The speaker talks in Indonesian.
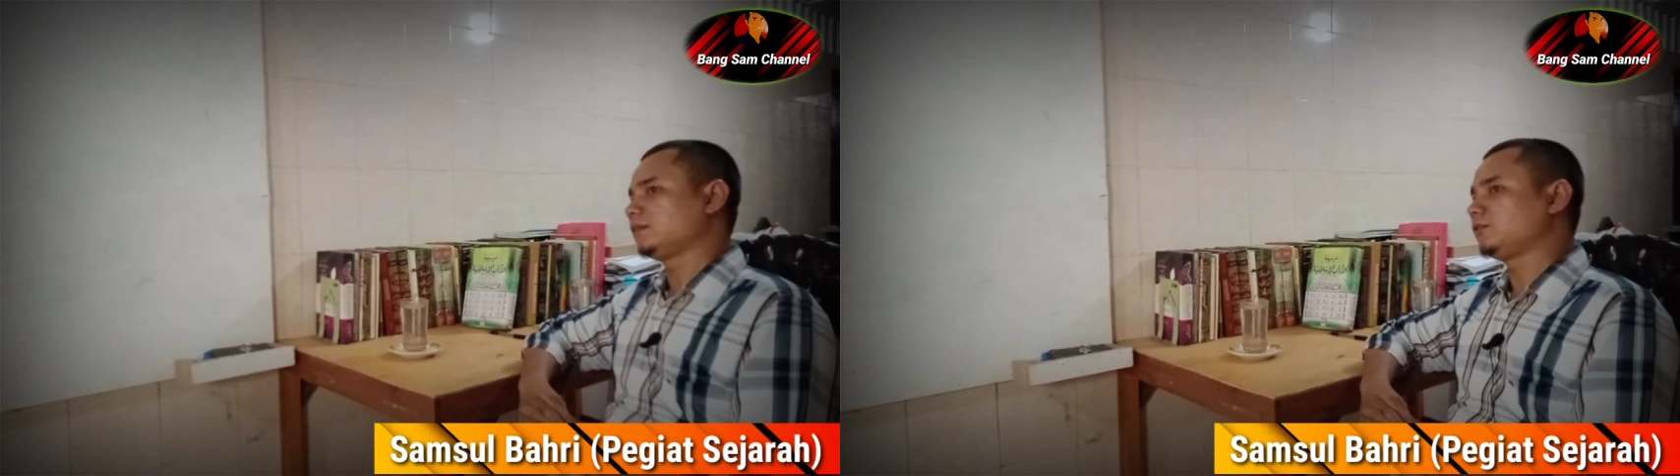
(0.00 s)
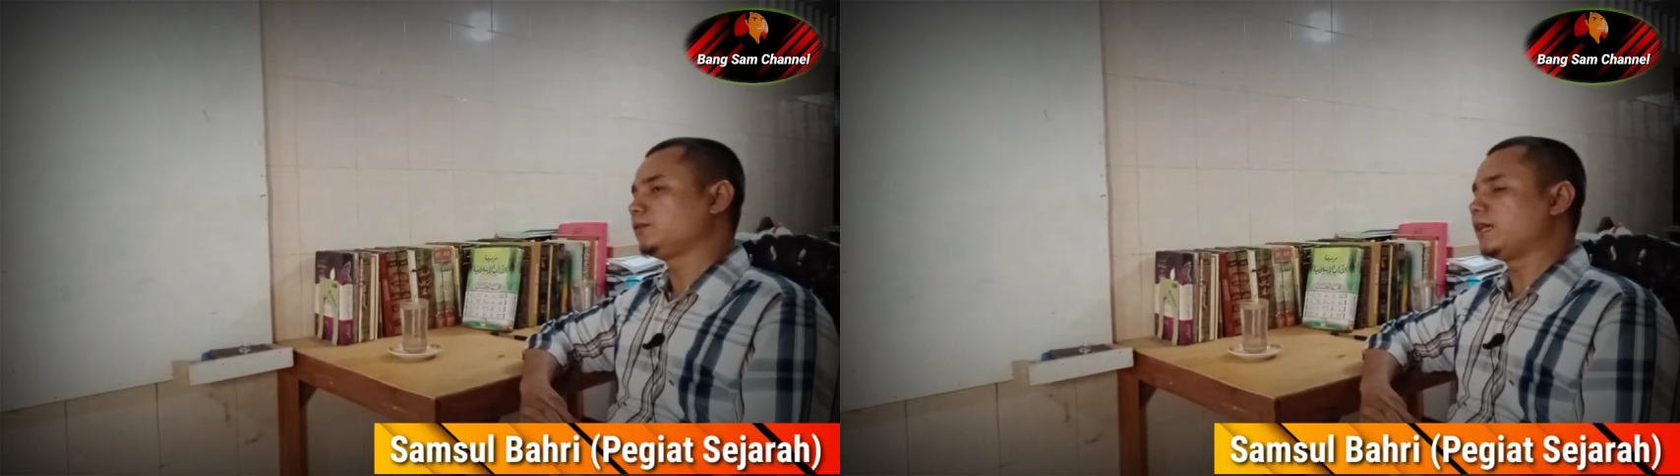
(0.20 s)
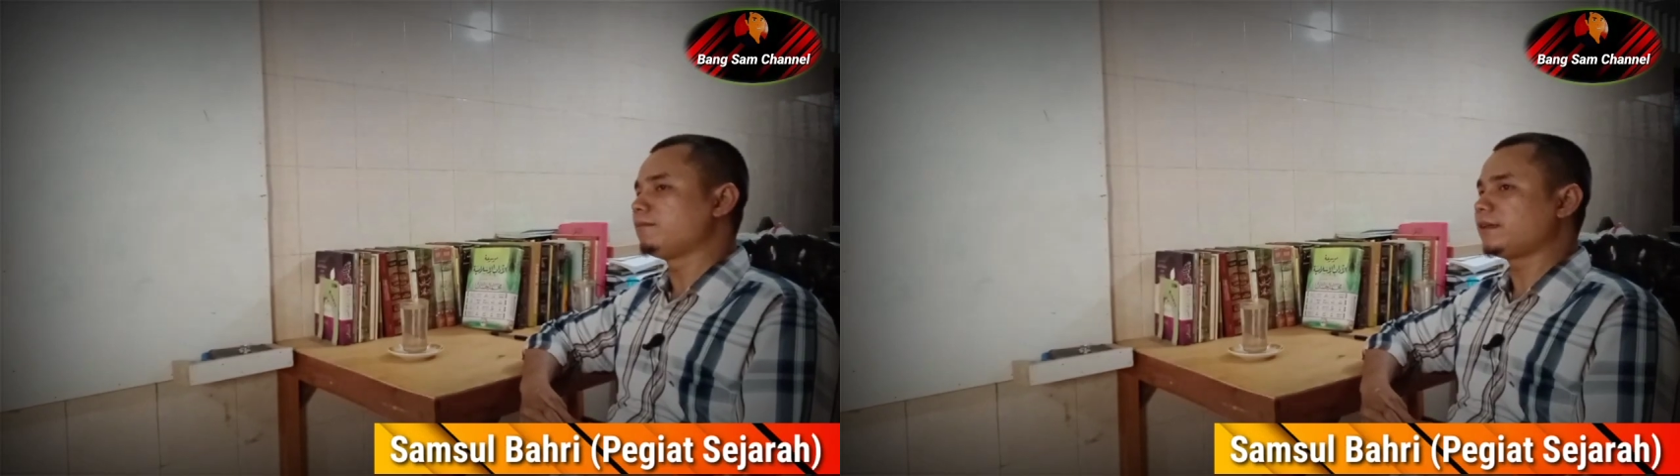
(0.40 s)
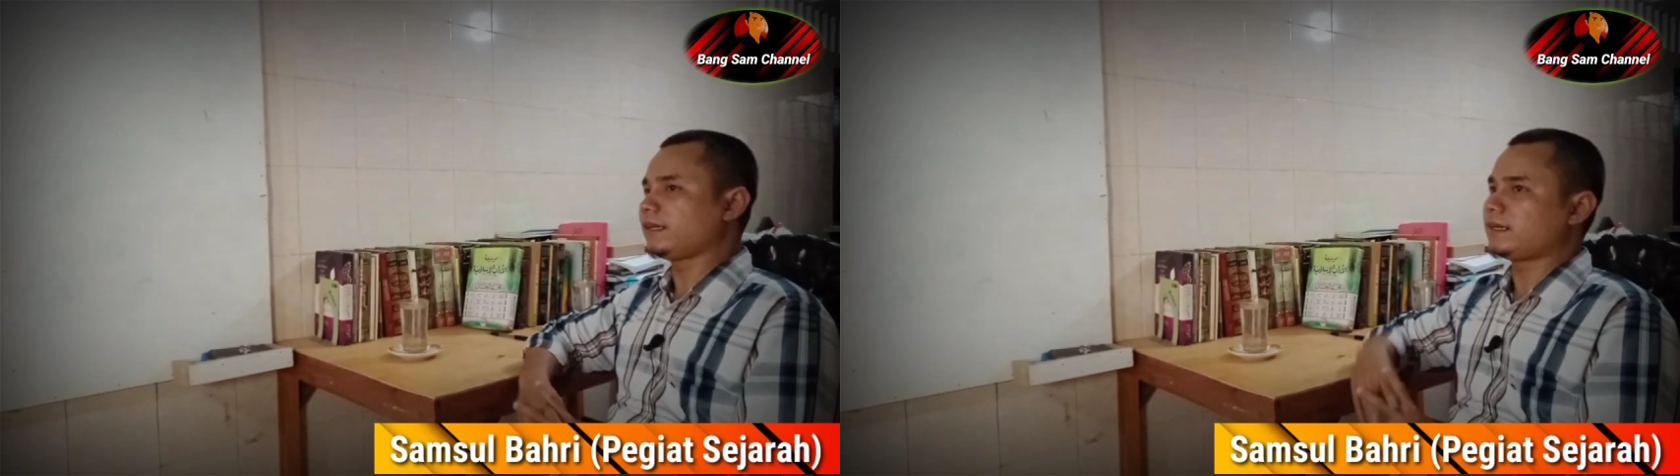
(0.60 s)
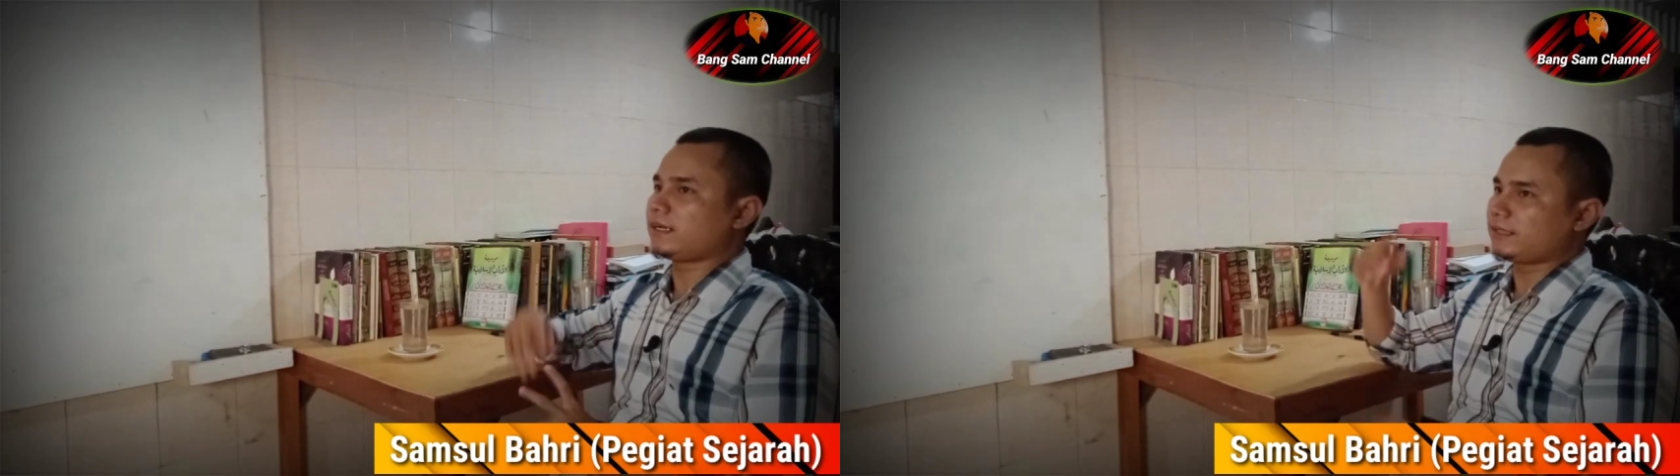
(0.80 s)
sudah
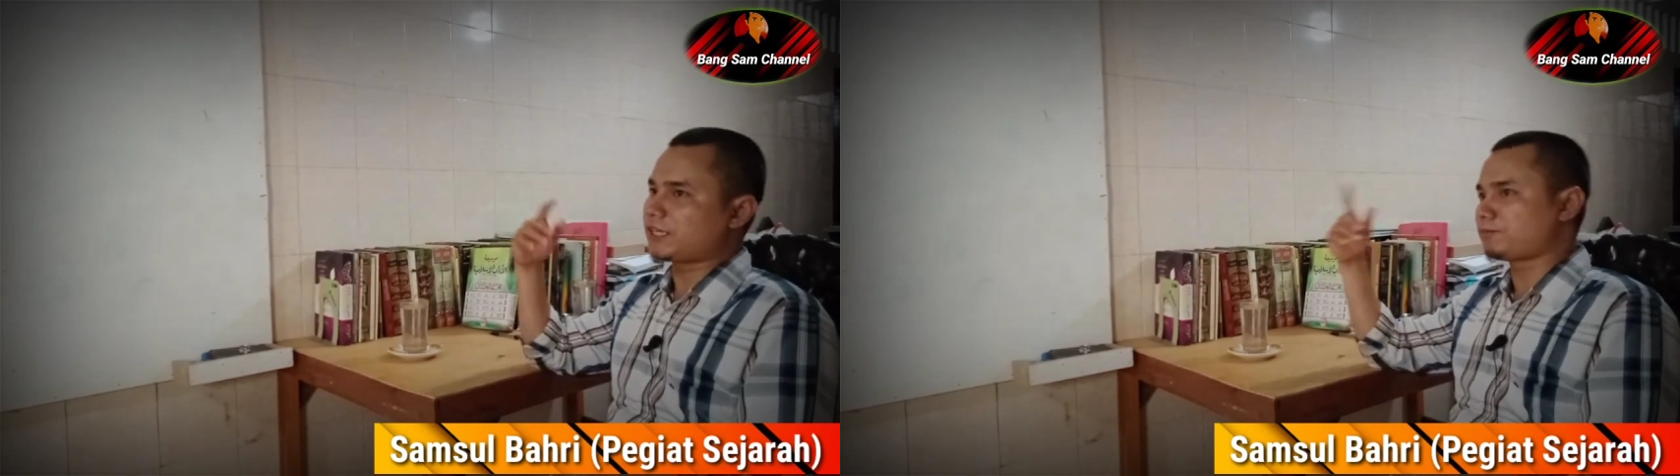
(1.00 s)
merdeka, teks